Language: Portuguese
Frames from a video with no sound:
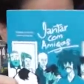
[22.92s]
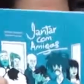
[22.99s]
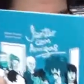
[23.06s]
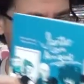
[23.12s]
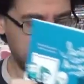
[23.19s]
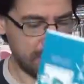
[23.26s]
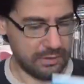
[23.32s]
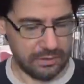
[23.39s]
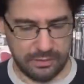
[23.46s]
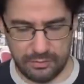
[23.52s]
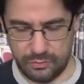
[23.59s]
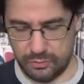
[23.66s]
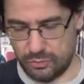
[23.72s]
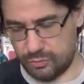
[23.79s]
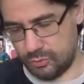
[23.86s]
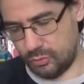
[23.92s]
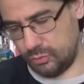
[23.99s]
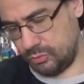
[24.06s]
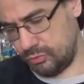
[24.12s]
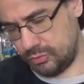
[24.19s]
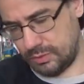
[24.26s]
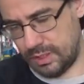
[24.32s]
E
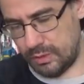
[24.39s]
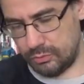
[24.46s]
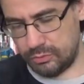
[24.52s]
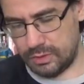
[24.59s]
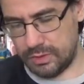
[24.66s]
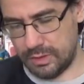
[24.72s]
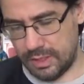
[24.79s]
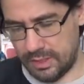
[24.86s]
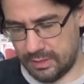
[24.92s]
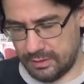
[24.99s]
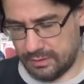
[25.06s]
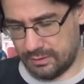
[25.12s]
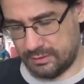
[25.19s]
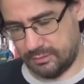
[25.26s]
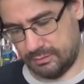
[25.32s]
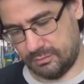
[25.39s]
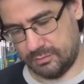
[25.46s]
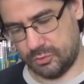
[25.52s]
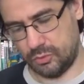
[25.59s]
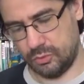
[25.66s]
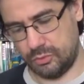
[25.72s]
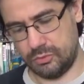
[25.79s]
um tal Daneri,
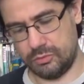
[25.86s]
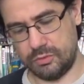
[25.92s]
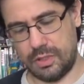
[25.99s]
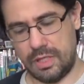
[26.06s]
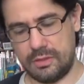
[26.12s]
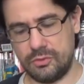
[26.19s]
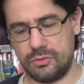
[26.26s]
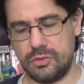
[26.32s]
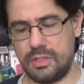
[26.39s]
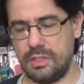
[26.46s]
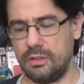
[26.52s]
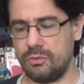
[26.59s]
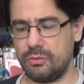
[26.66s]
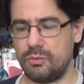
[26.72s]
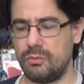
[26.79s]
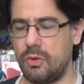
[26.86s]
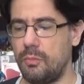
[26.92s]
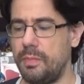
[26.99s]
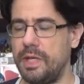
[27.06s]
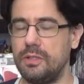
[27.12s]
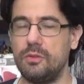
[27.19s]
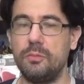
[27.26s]
do Carlos Trillo, com
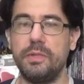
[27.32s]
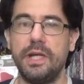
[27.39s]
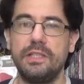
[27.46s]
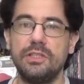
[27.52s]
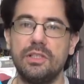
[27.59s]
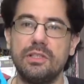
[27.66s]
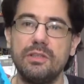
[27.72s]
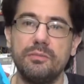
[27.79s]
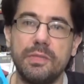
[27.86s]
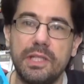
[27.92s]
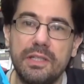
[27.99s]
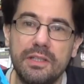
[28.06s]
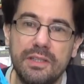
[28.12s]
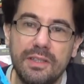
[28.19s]
Alberto Brett também.